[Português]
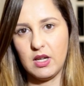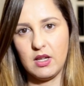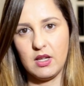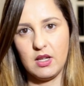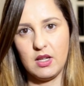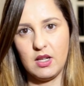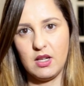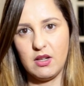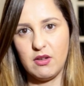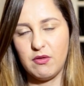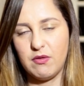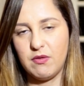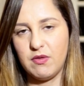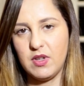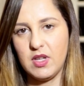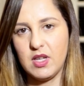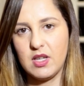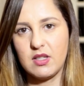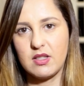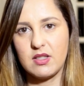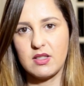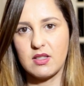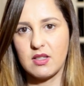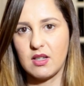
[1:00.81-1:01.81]
ele
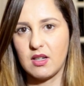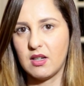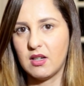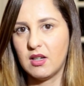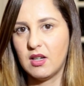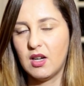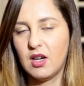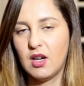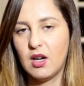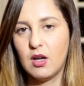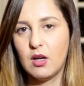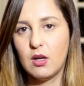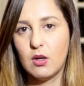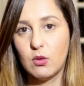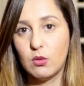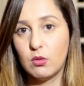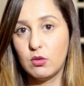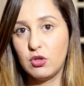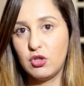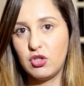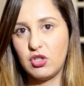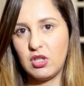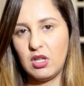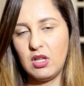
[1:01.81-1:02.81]
fixa
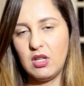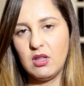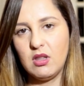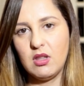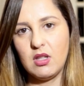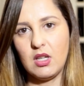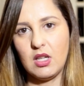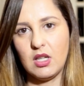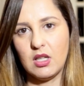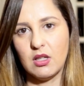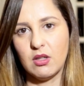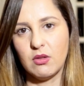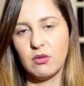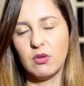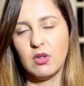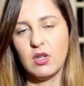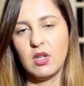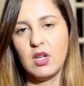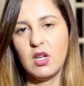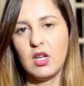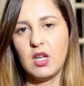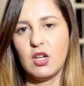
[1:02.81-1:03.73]
o dia inteiro.